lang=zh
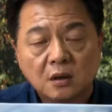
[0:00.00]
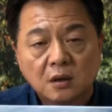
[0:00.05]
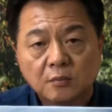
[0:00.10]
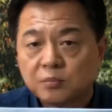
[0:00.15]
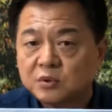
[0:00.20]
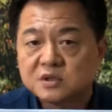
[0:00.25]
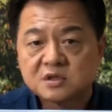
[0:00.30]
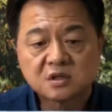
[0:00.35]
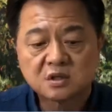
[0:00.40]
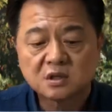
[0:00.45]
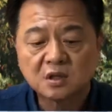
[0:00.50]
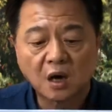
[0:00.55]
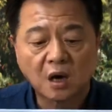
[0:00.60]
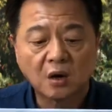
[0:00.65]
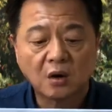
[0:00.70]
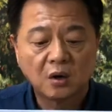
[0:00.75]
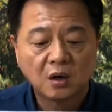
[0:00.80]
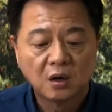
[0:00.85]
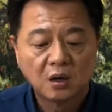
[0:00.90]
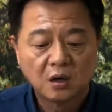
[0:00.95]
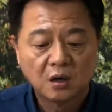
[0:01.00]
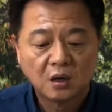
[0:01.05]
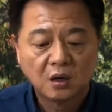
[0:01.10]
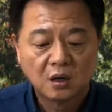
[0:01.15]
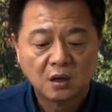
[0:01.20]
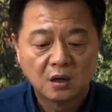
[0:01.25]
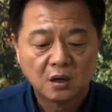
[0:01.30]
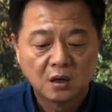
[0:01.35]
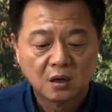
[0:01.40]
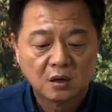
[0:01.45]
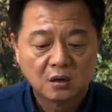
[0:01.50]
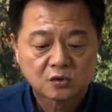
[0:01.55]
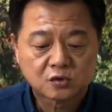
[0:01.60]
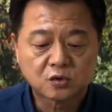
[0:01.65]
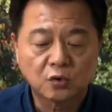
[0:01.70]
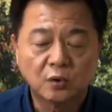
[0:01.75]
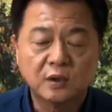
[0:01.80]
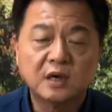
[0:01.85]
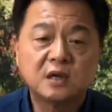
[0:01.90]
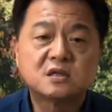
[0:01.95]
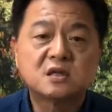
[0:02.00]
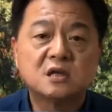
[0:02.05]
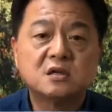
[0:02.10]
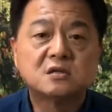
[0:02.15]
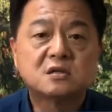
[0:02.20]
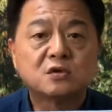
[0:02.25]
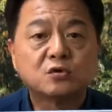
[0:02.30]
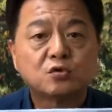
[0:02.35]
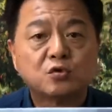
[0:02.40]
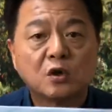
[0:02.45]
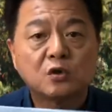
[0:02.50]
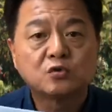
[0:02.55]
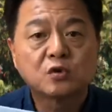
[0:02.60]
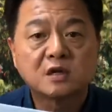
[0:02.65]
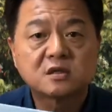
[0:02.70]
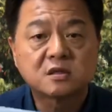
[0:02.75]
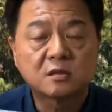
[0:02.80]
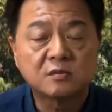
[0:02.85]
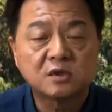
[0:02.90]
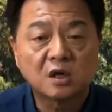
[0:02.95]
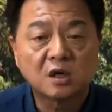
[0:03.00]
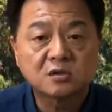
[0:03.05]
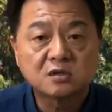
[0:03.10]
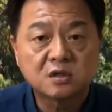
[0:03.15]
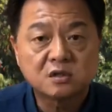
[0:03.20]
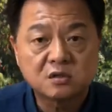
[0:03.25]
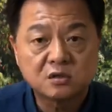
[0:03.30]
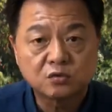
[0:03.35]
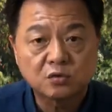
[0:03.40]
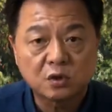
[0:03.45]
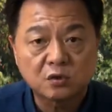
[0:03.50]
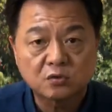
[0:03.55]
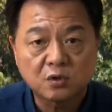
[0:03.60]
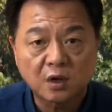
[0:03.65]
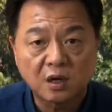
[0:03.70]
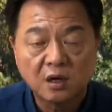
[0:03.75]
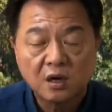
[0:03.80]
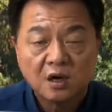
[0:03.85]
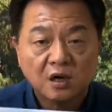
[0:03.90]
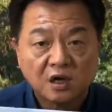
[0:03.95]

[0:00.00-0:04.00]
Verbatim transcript: 不知道所谓的政治宣传，什么叫政治宣传？